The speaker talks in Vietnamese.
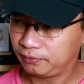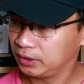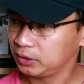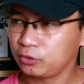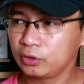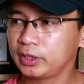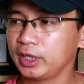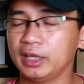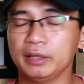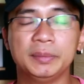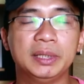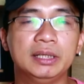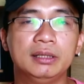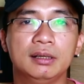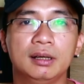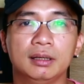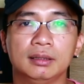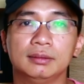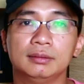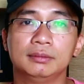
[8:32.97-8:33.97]
vẫn có thể bình
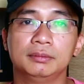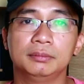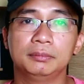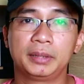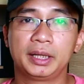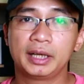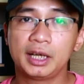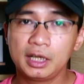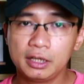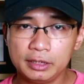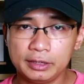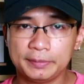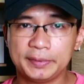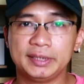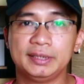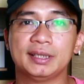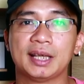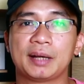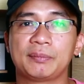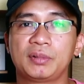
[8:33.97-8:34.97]
thường, cái đấy
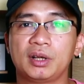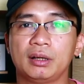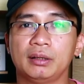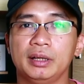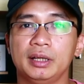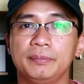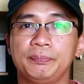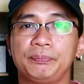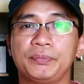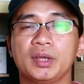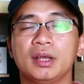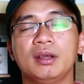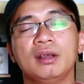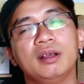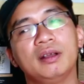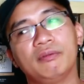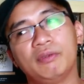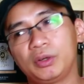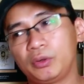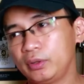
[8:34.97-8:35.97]
mình dám khẳng định
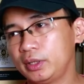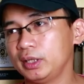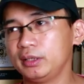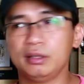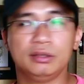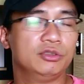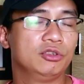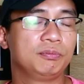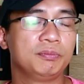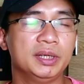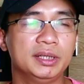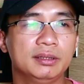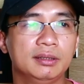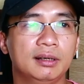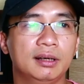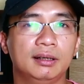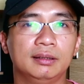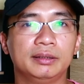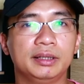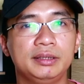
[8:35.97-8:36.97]
vẫn có thể sử dụng bình
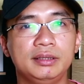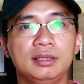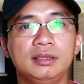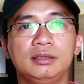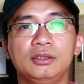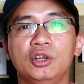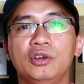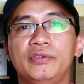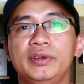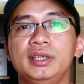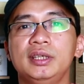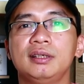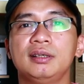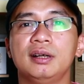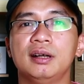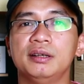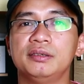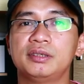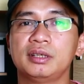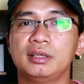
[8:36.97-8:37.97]
thường. Thế nhưng đối với
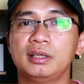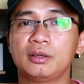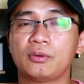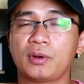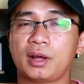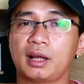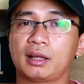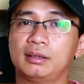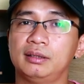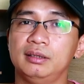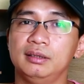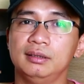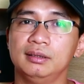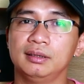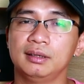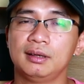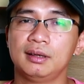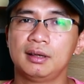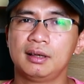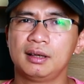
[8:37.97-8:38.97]
những người chơi nước hoa thì
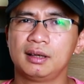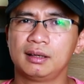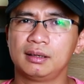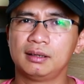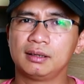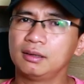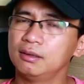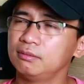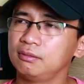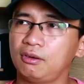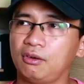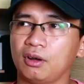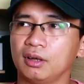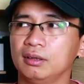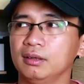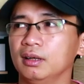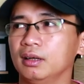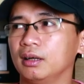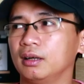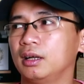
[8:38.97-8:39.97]
nó không
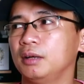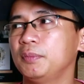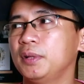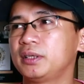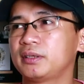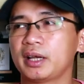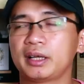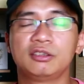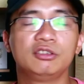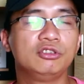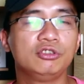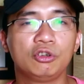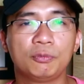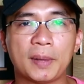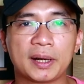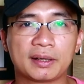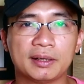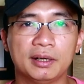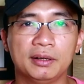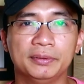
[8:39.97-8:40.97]
còn là cái bức tranh như
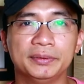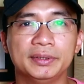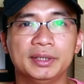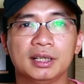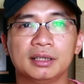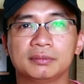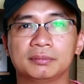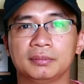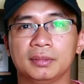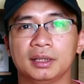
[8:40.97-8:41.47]
lúc ban đầu nữa,